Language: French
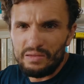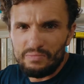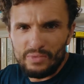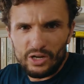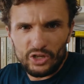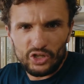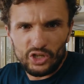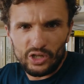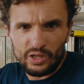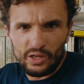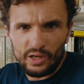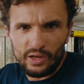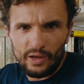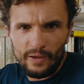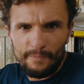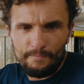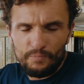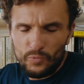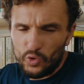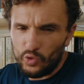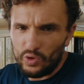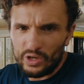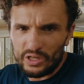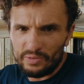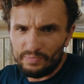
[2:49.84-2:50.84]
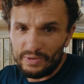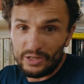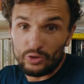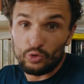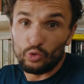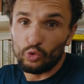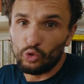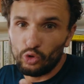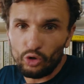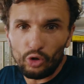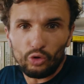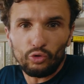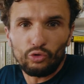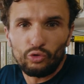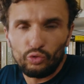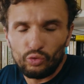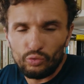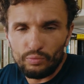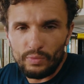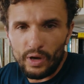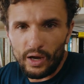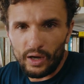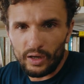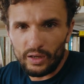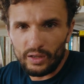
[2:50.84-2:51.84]
Imaginez une espèce de tente
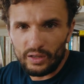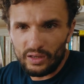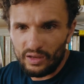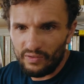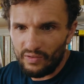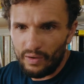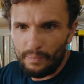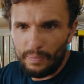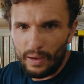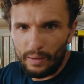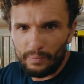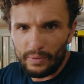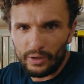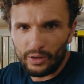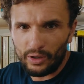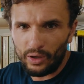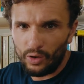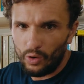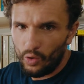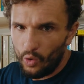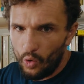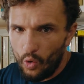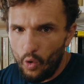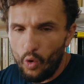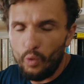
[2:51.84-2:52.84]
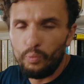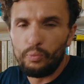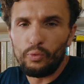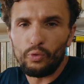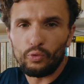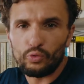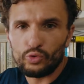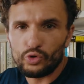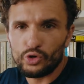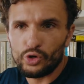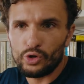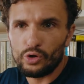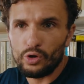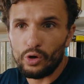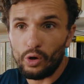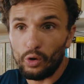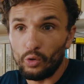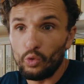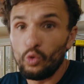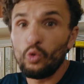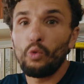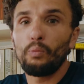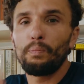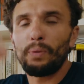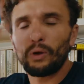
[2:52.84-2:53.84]
sous-marine qui va permettre plongeurs,
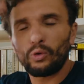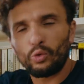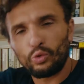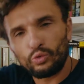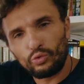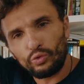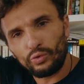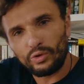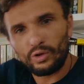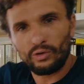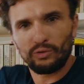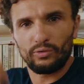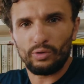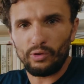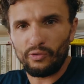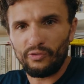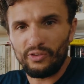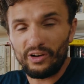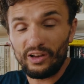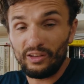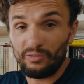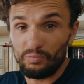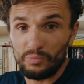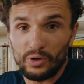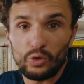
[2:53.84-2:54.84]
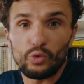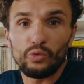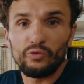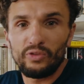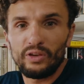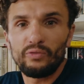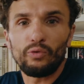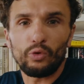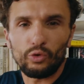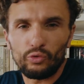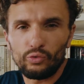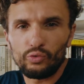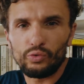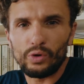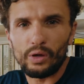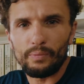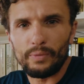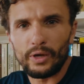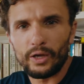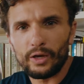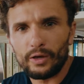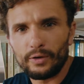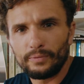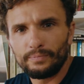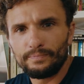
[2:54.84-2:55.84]
non pas de retourner en surface, mais de vivre sous la
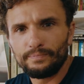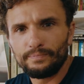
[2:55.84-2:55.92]
mer.